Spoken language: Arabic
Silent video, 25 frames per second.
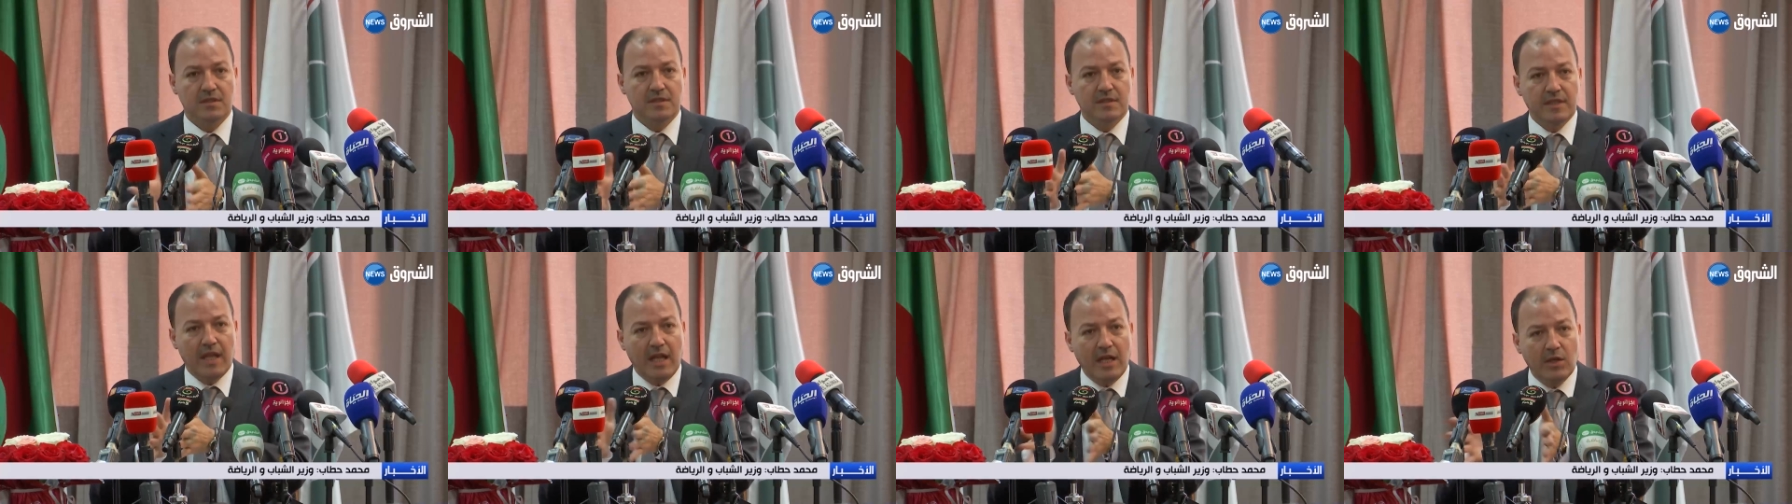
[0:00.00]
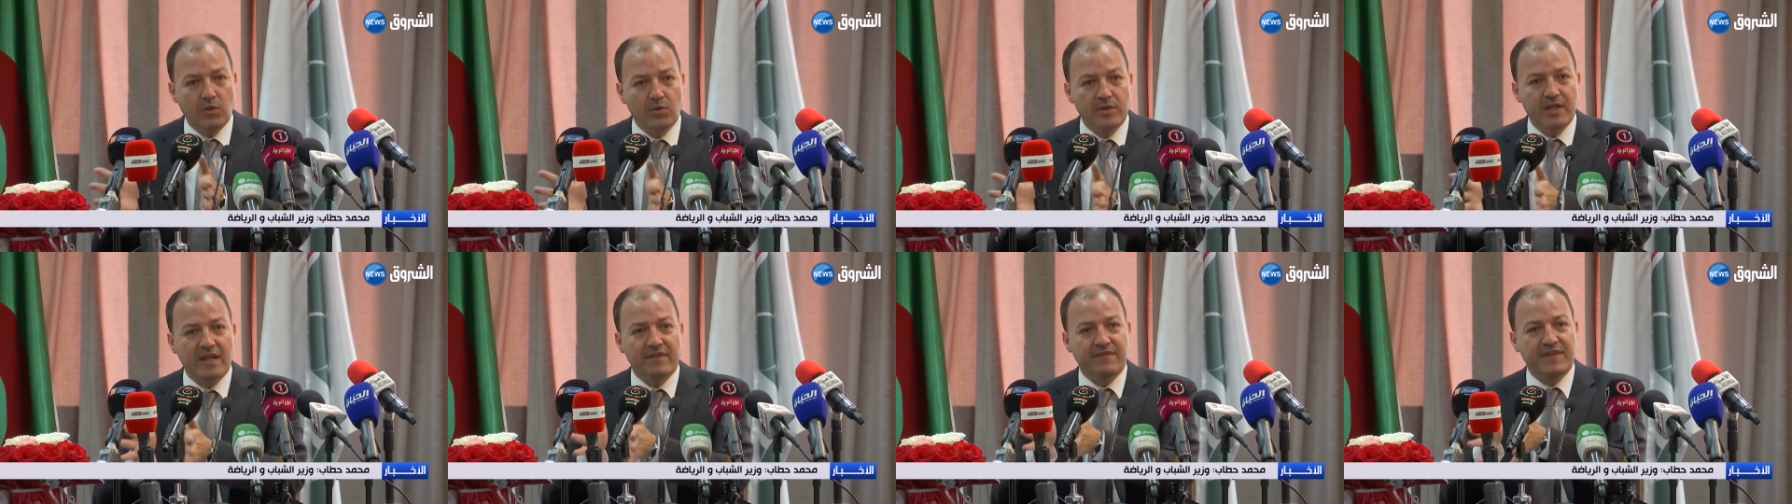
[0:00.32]

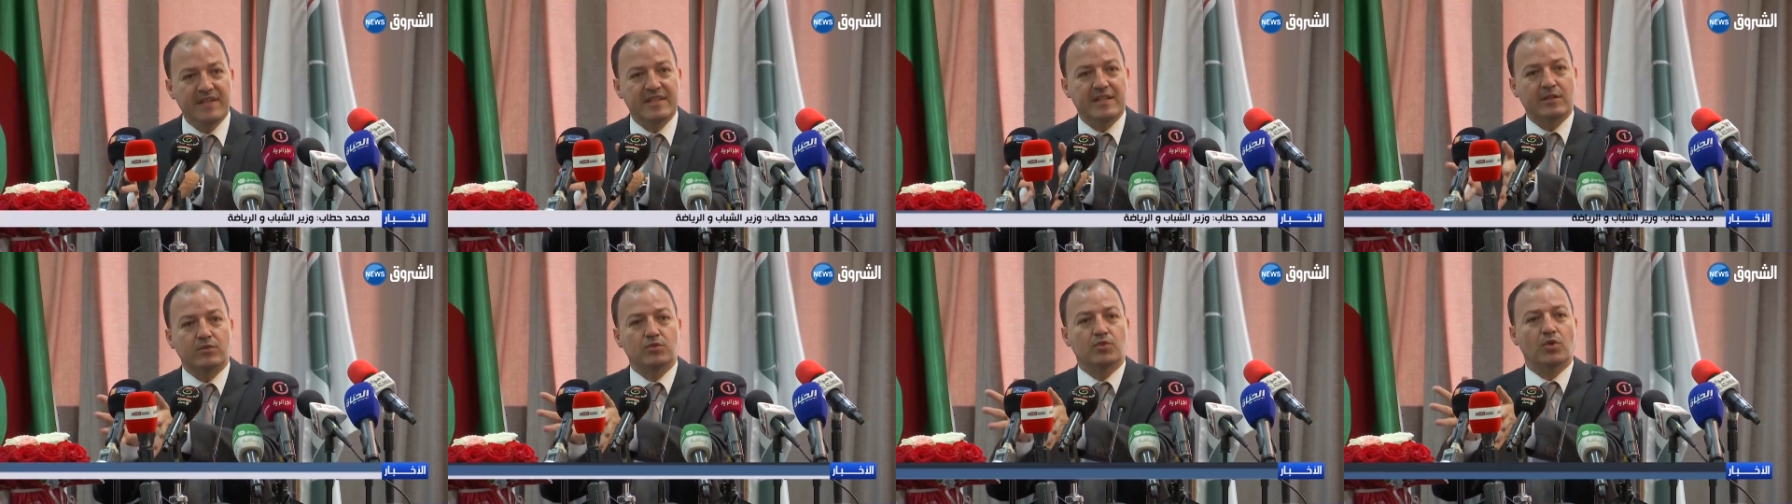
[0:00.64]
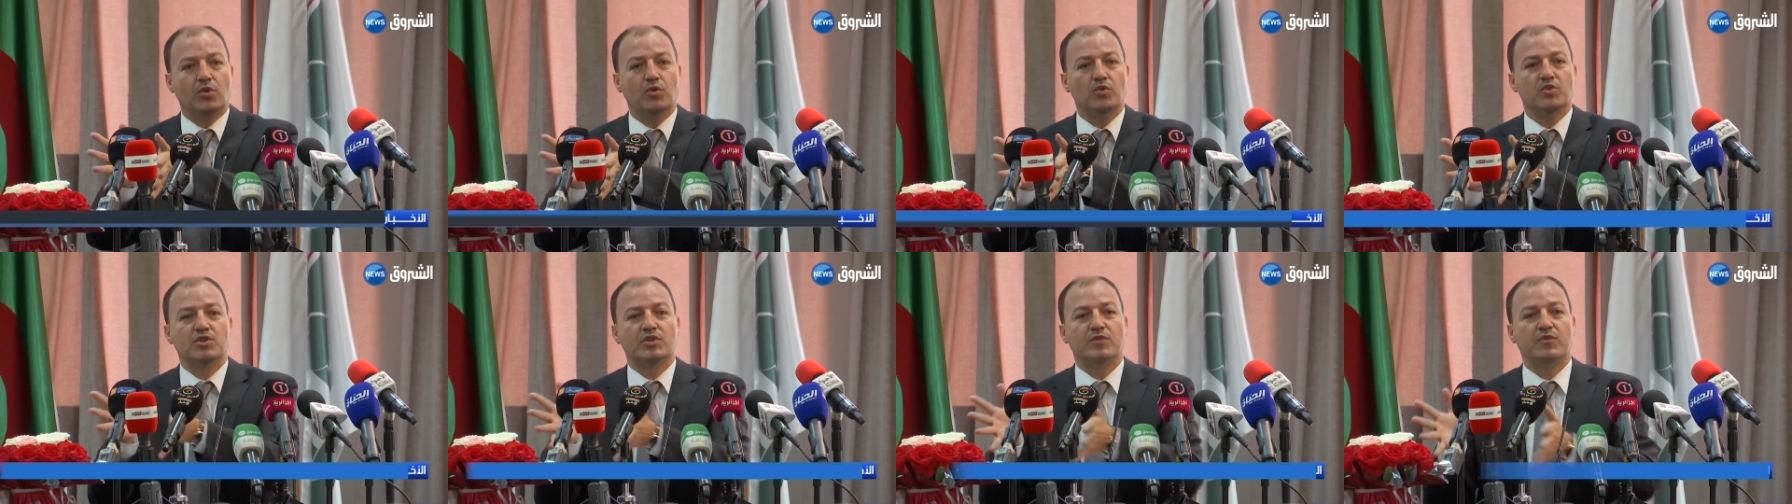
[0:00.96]
نحلوا النافذه
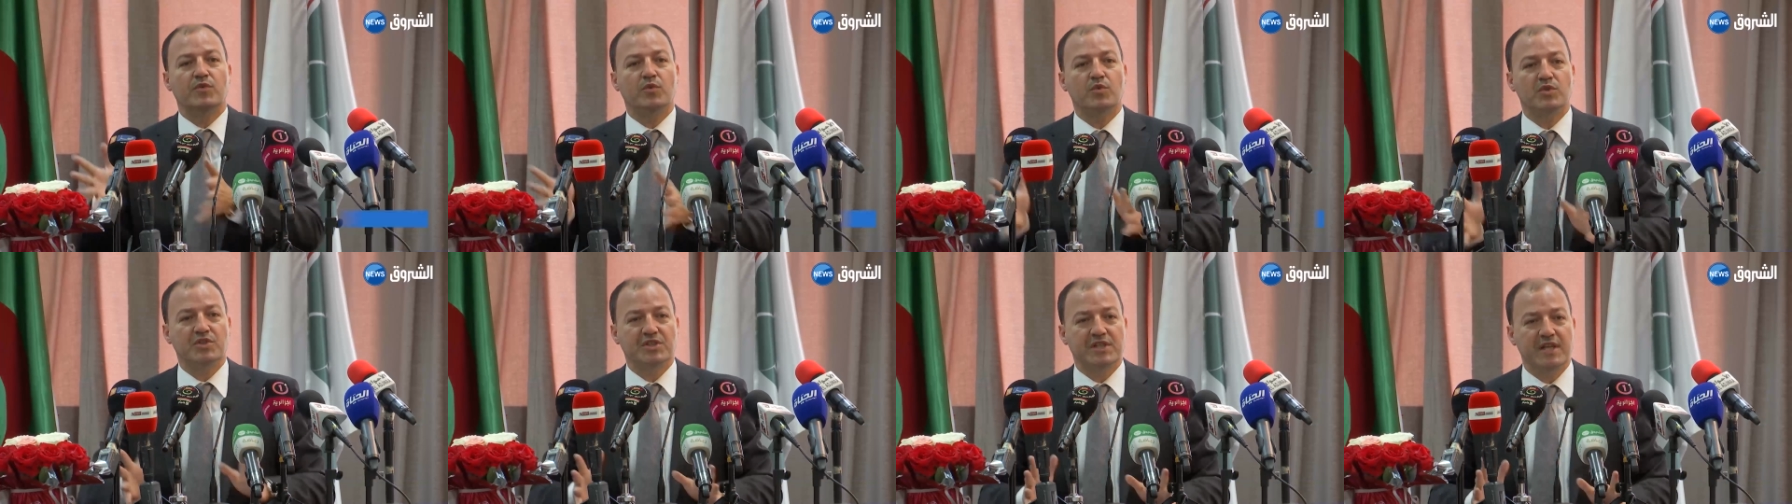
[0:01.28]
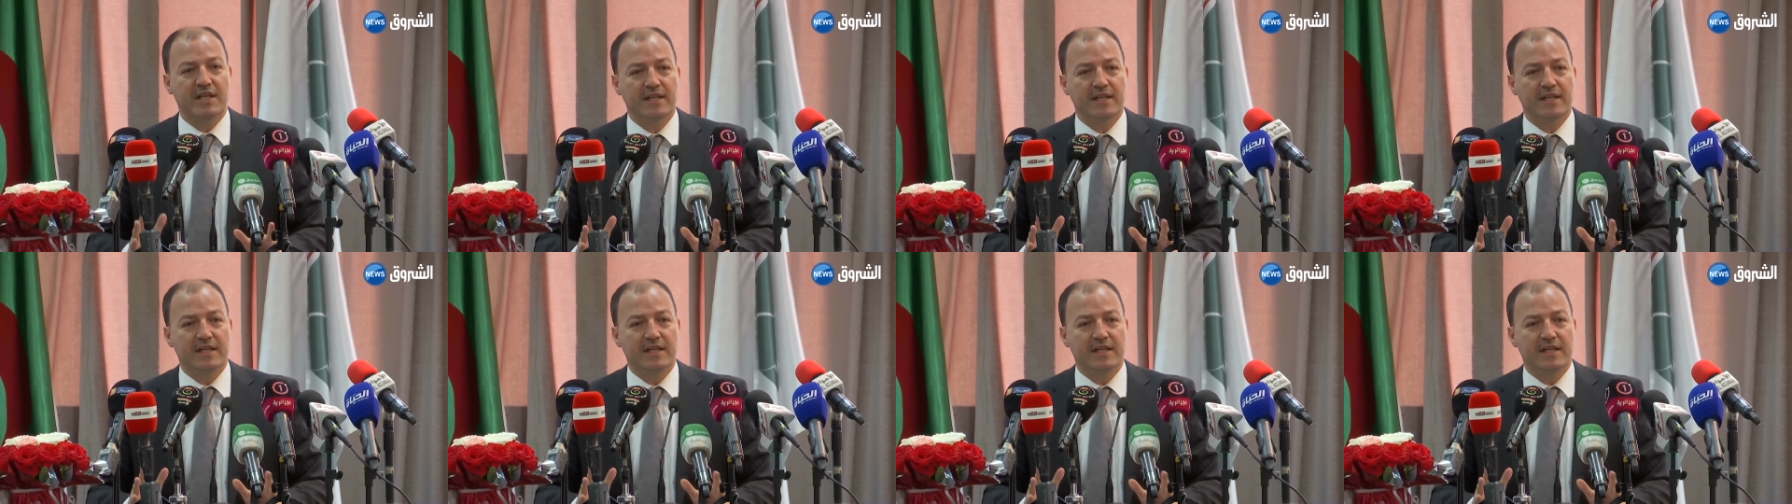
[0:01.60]
ندخلوا نشوفوا واش